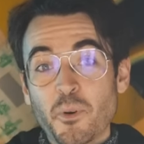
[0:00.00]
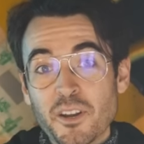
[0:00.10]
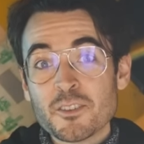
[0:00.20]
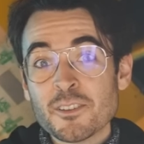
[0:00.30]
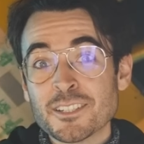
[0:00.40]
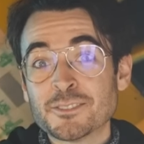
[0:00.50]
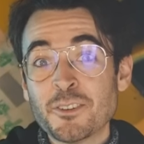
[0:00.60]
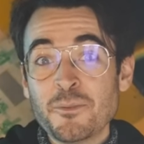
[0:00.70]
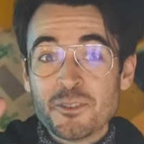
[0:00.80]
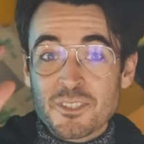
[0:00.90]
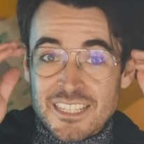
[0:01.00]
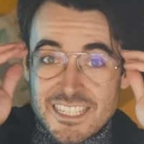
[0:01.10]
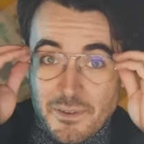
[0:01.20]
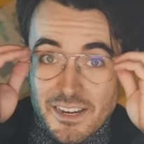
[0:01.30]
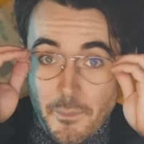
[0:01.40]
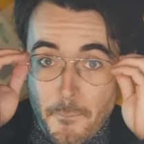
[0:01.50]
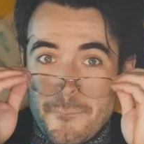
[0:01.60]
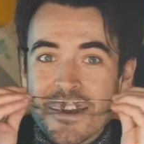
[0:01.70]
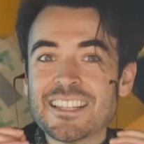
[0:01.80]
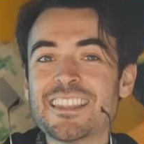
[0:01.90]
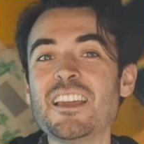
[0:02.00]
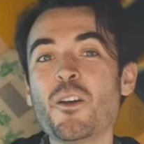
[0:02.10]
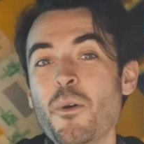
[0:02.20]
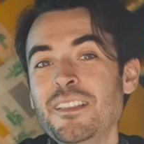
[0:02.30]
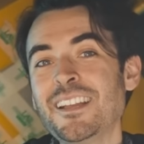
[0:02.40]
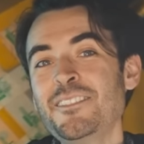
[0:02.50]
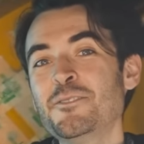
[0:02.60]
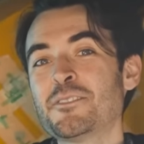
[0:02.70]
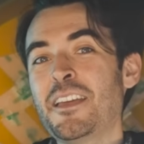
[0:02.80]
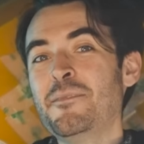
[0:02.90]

Por eso los astrónomos llevan más de 50 años